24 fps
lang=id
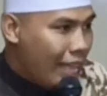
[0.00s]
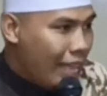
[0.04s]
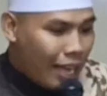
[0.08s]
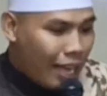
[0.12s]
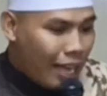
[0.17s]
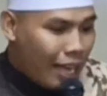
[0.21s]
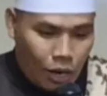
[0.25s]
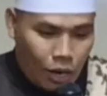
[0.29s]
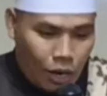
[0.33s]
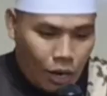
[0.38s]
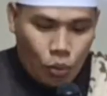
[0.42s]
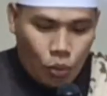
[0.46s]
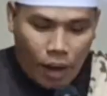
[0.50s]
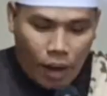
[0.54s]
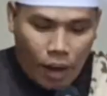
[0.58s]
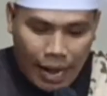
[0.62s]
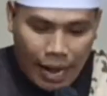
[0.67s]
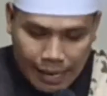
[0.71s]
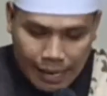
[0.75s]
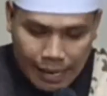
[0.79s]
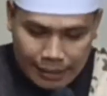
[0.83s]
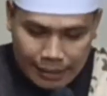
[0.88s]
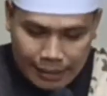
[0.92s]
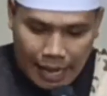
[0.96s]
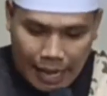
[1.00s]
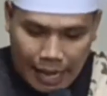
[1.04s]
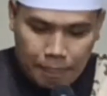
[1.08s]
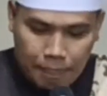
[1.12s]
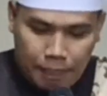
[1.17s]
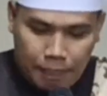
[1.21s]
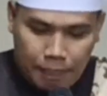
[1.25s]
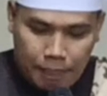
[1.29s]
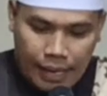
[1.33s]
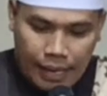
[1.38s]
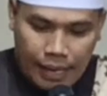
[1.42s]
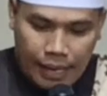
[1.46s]

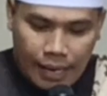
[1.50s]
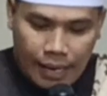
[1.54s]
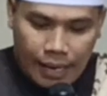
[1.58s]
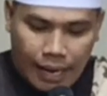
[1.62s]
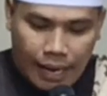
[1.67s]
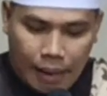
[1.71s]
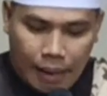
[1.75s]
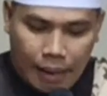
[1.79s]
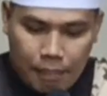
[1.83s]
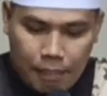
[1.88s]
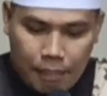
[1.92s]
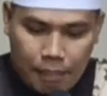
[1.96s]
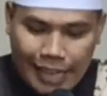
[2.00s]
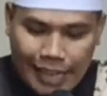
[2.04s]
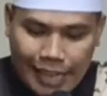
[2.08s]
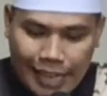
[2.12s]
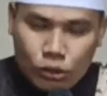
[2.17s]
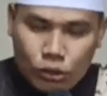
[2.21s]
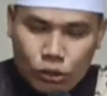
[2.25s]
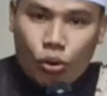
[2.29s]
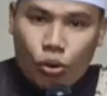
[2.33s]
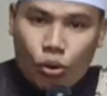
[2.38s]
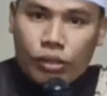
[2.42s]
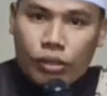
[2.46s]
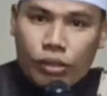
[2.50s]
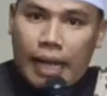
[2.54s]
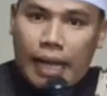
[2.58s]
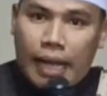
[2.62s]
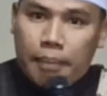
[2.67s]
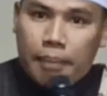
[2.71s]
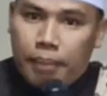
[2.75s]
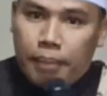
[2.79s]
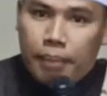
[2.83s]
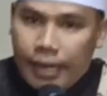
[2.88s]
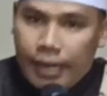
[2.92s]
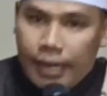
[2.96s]
keluarnya benar
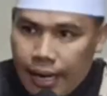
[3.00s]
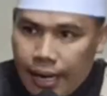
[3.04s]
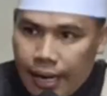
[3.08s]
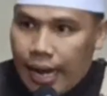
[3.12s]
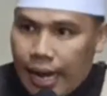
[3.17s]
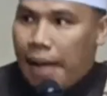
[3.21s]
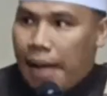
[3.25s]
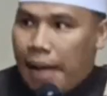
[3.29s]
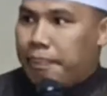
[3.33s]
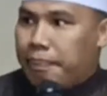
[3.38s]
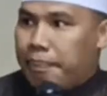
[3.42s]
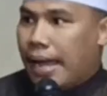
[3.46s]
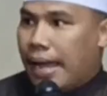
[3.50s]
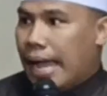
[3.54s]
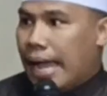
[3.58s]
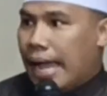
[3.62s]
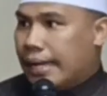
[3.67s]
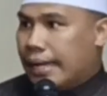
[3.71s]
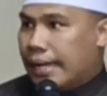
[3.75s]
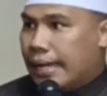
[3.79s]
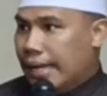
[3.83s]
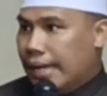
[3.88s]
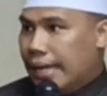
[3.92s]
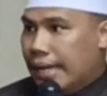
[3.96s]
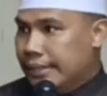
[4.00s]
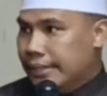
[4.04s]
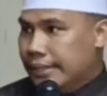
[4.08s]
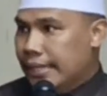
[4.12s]
masuknya benar apa kagak